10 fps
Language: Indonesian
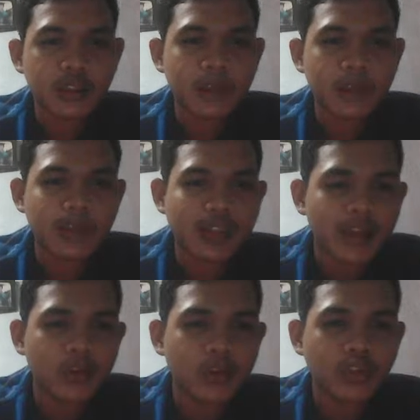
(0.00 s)

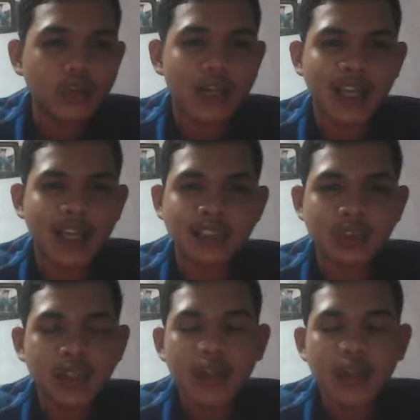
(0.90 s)
diminta untuk mengaktifkan
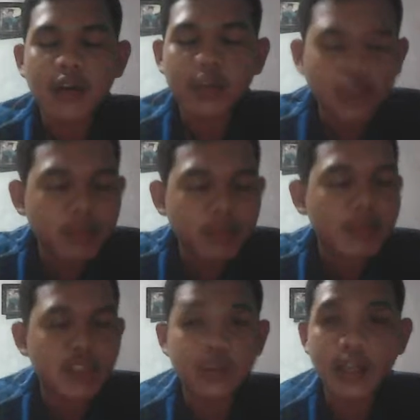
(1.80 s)
untuk
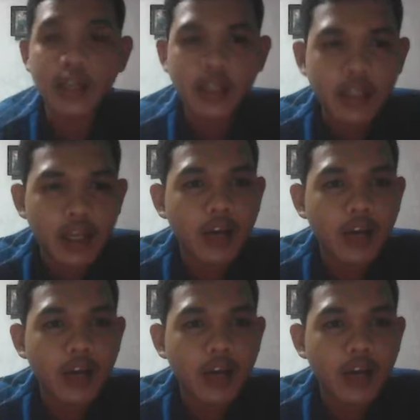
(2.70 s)
memasukkan